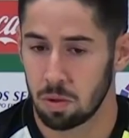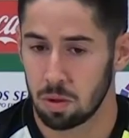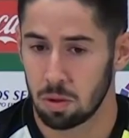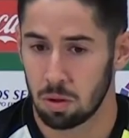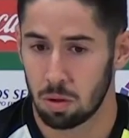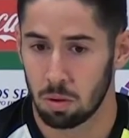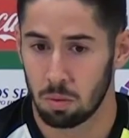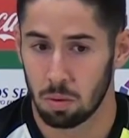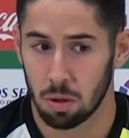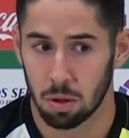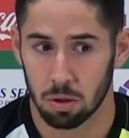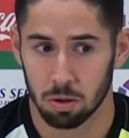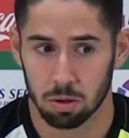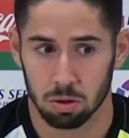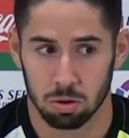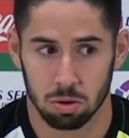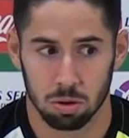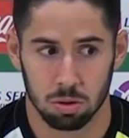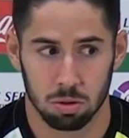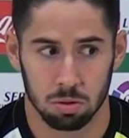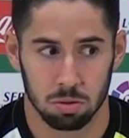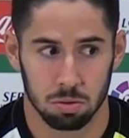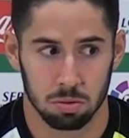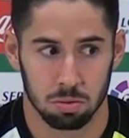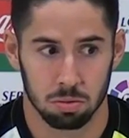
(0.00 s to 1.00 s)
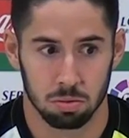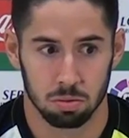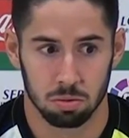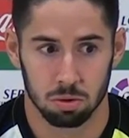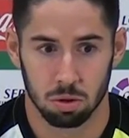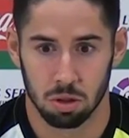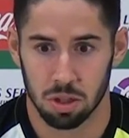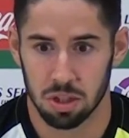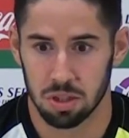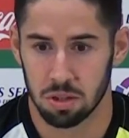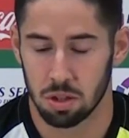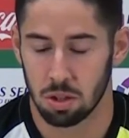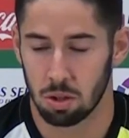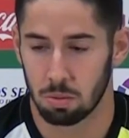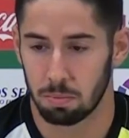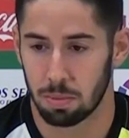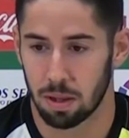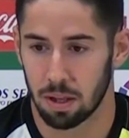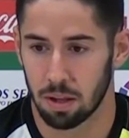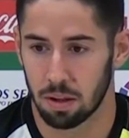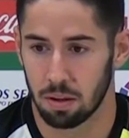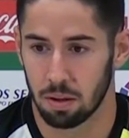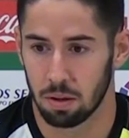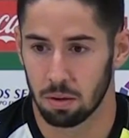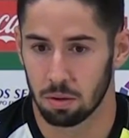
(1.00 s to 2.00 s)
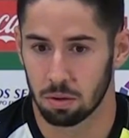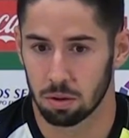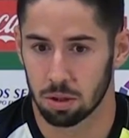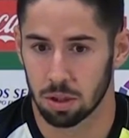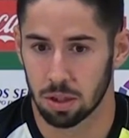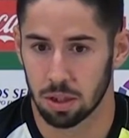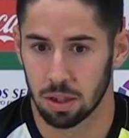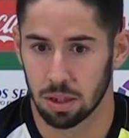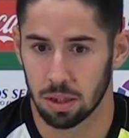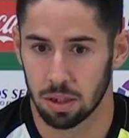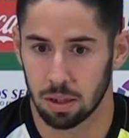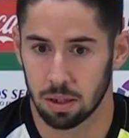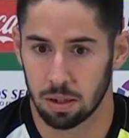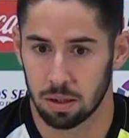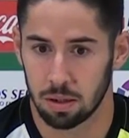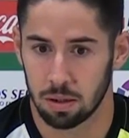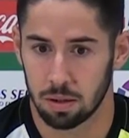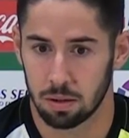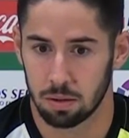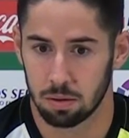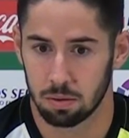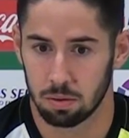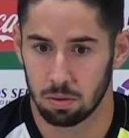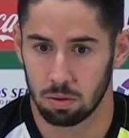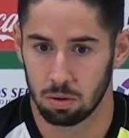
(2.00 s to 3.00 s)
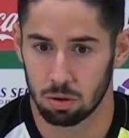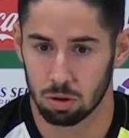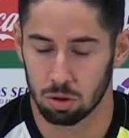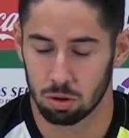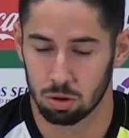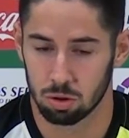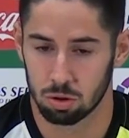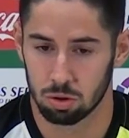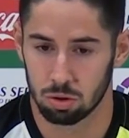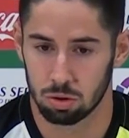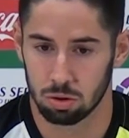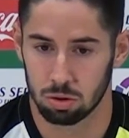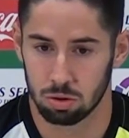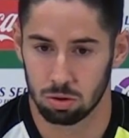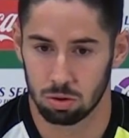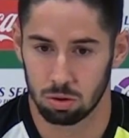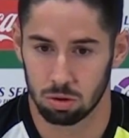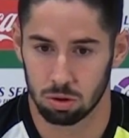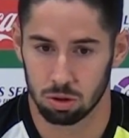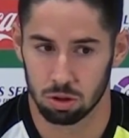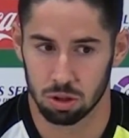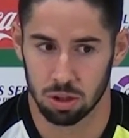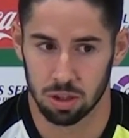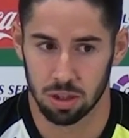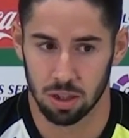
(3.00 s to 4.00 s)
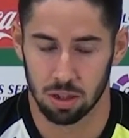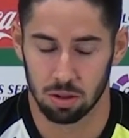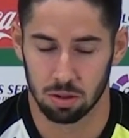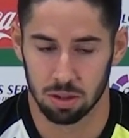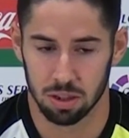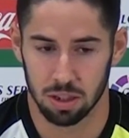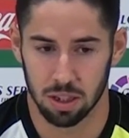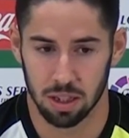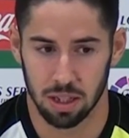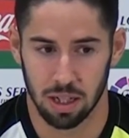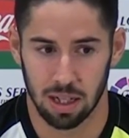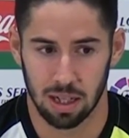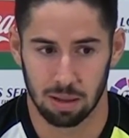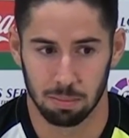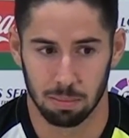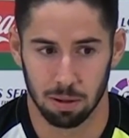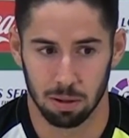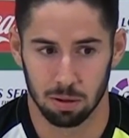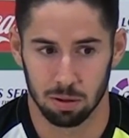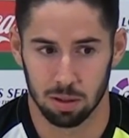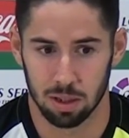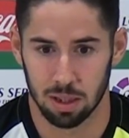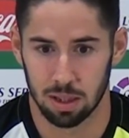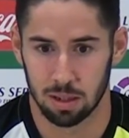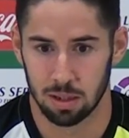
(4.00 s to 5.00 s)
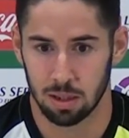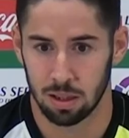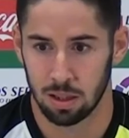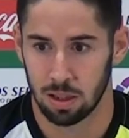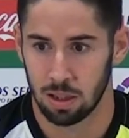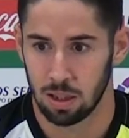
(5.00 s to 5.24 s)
bueno, son, son estilos parecidos. Eh. Los, dos, entrenadores querían la pelota.